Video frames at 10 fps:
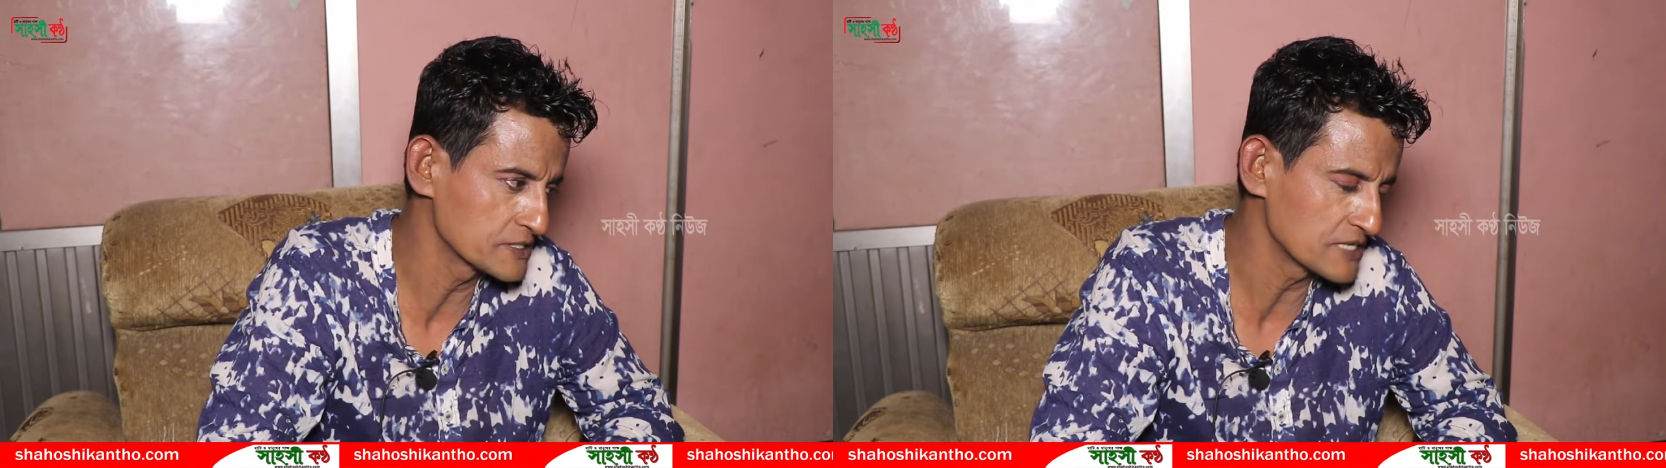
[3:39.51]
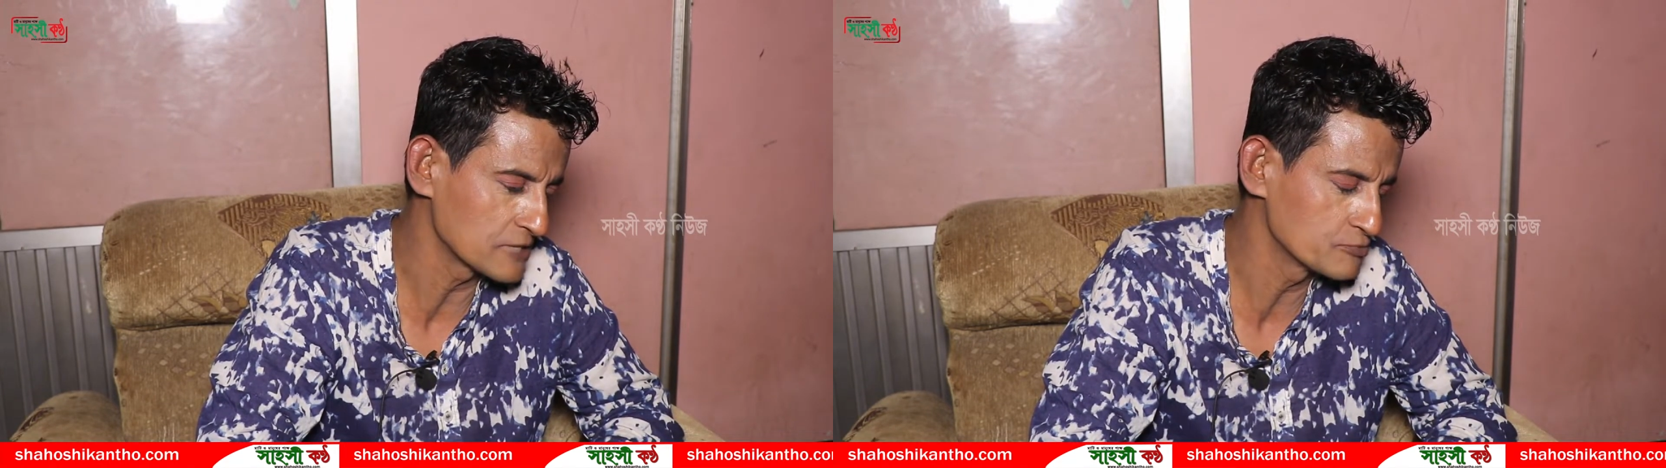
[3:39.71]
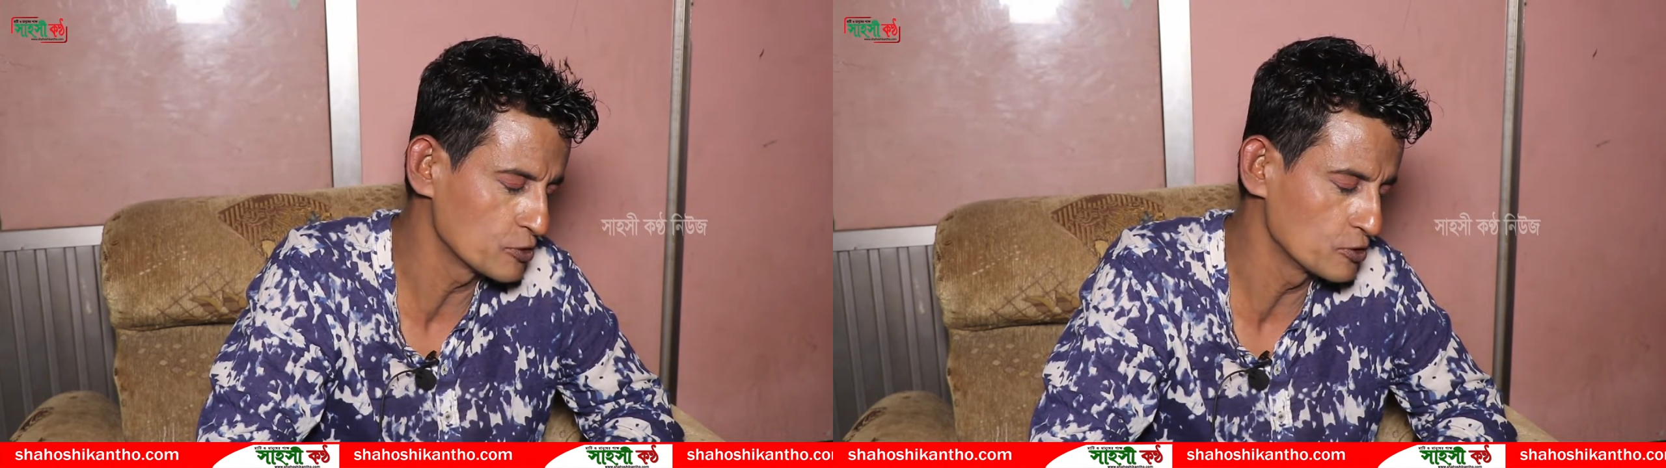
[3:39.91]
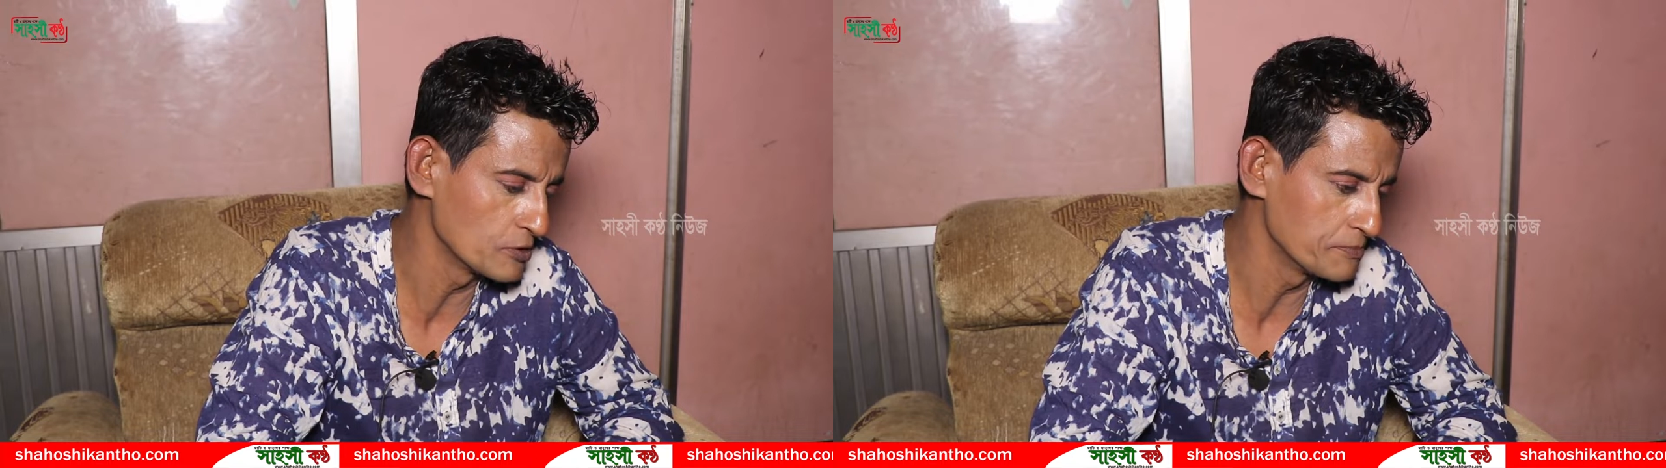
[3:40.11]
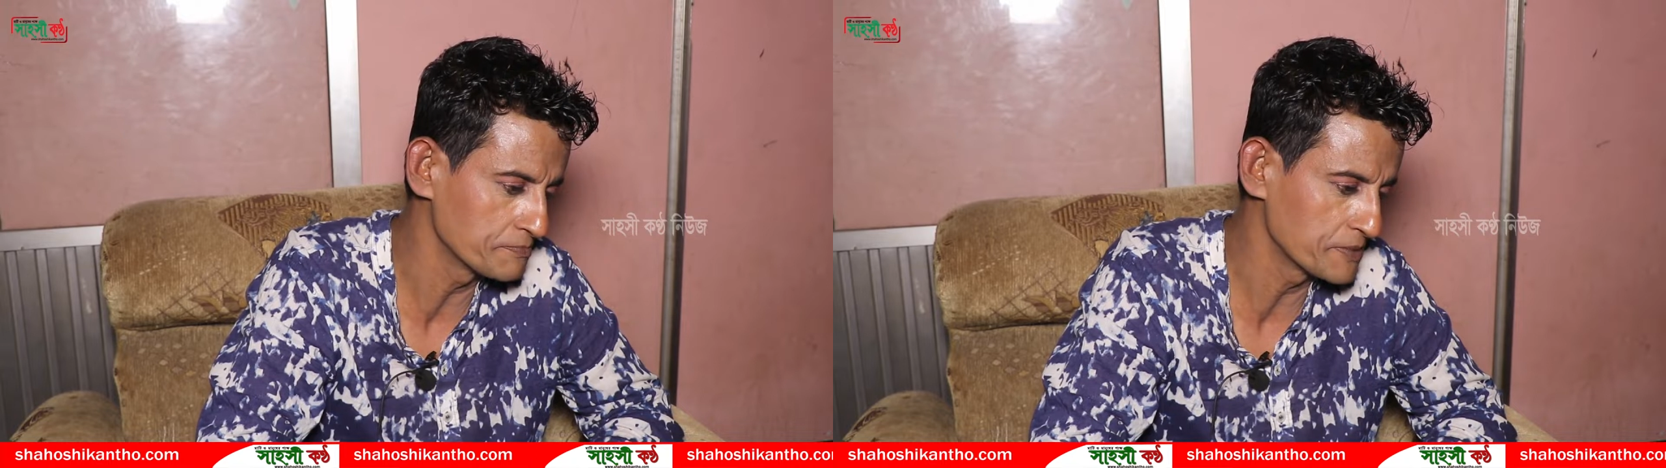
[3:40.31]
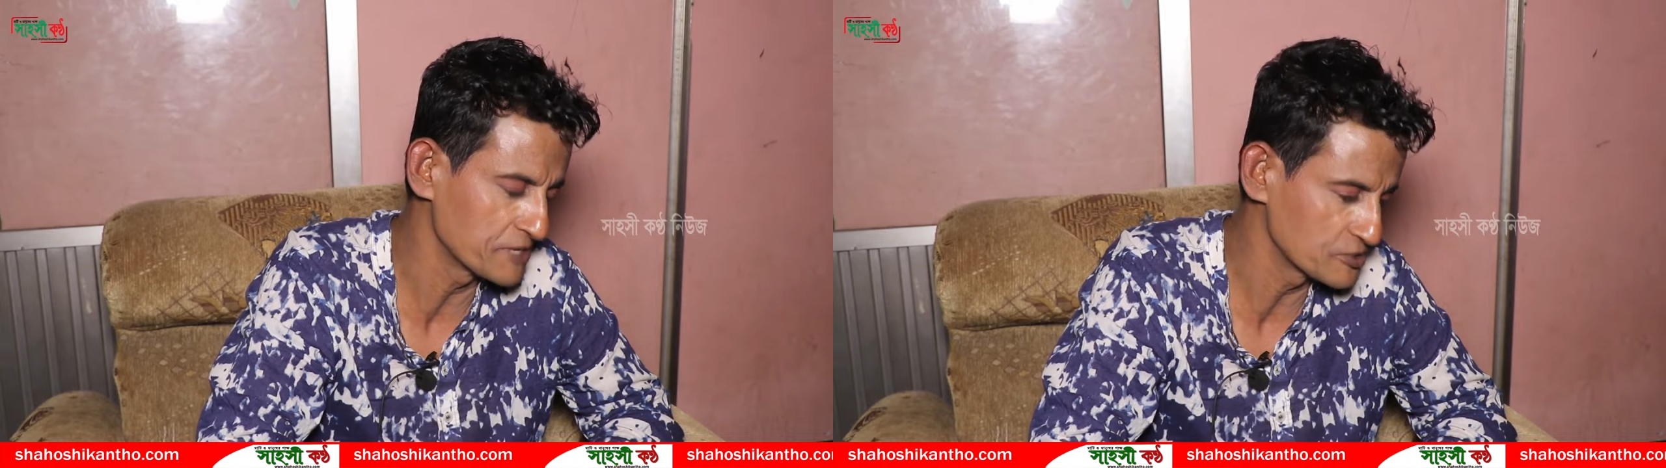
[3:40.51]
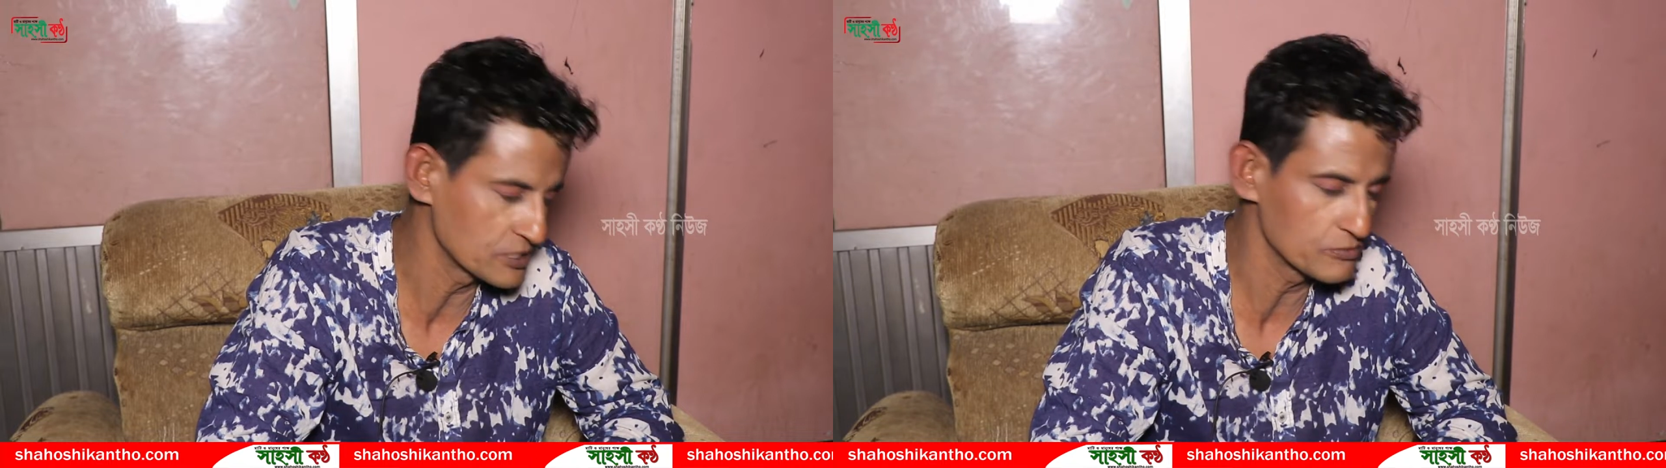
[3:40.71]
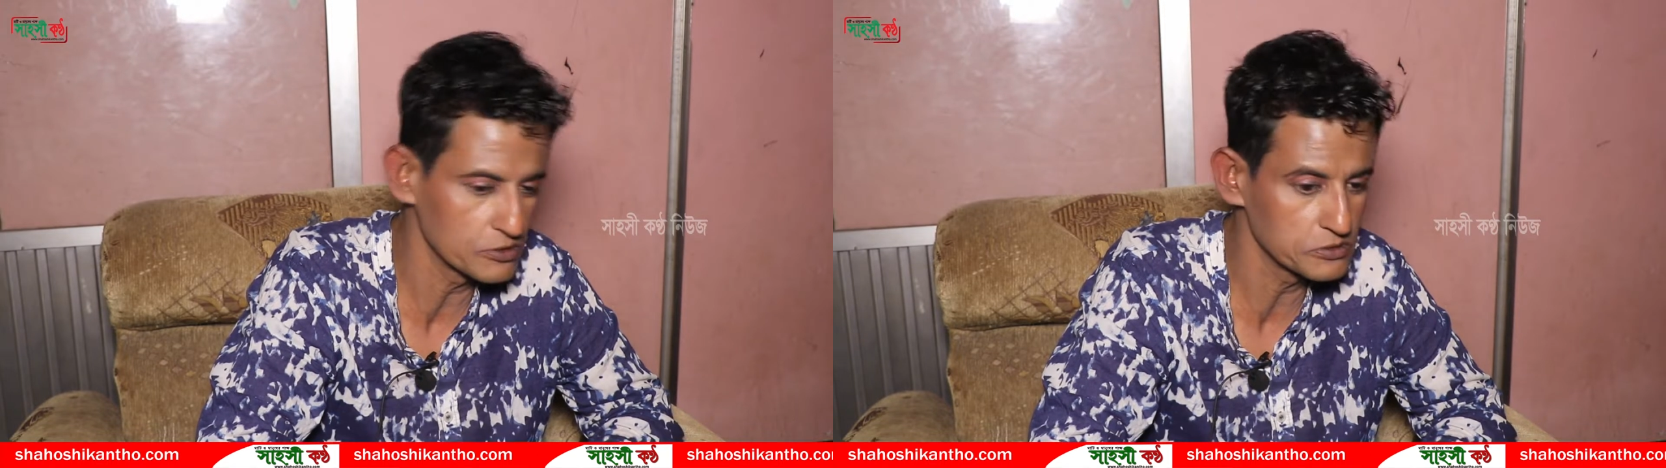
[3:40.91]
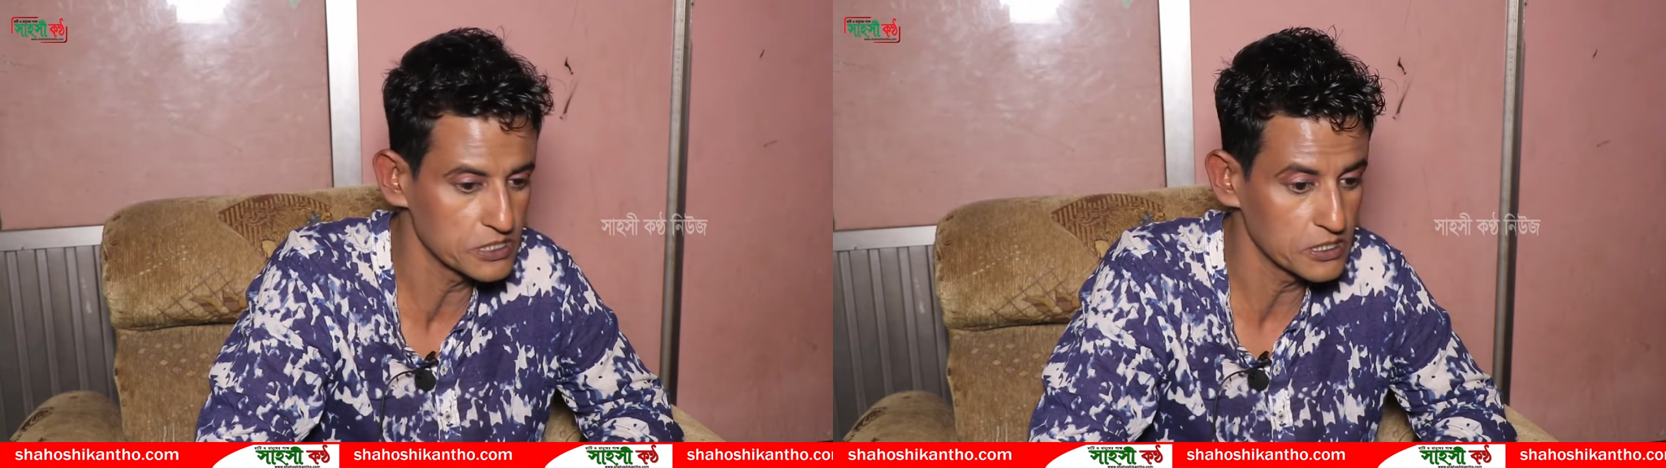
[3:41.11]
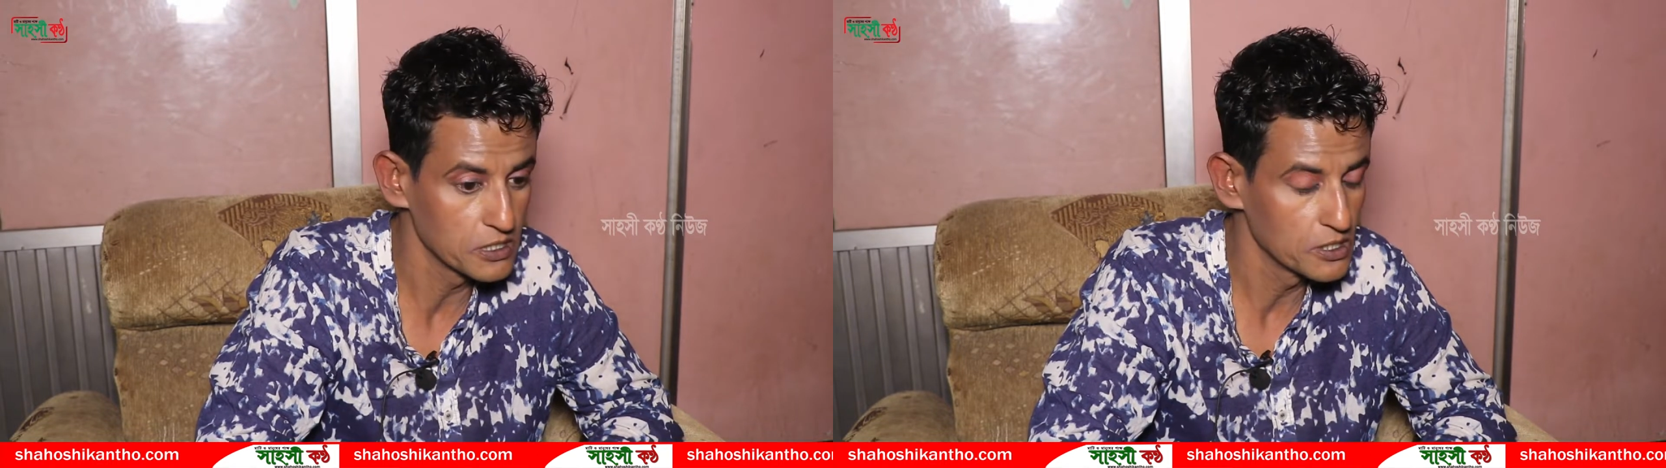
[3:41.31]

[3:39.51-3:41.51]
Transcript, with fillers: স্যার বললো পিন্টু স্যার বললো যে